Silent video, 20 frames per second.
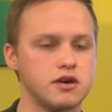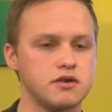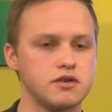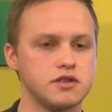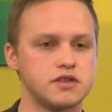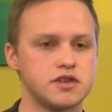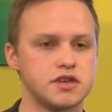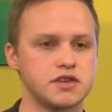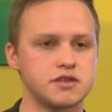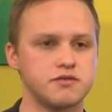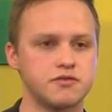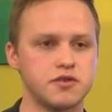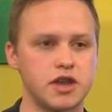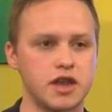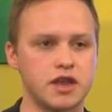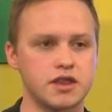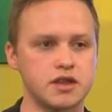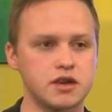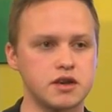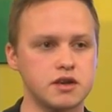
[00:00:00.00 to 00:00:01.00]
in sehr, sehr vielen
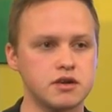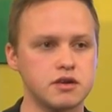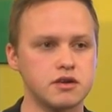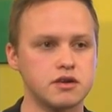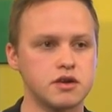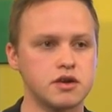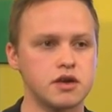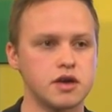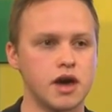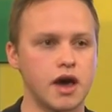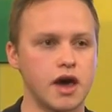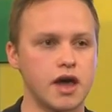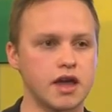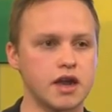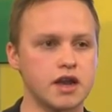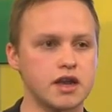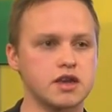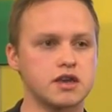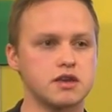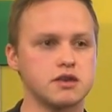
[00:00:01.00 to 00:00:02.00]
Ländern
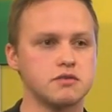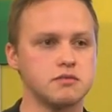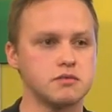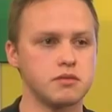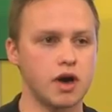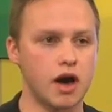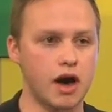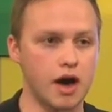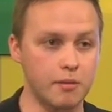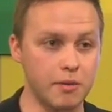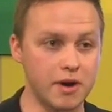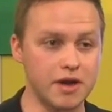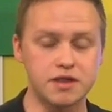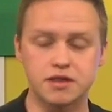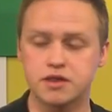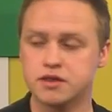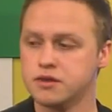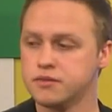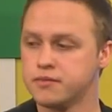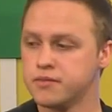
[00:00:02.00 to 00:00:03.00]
eigentlich
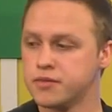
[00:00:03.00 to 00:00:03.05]
arbeiten.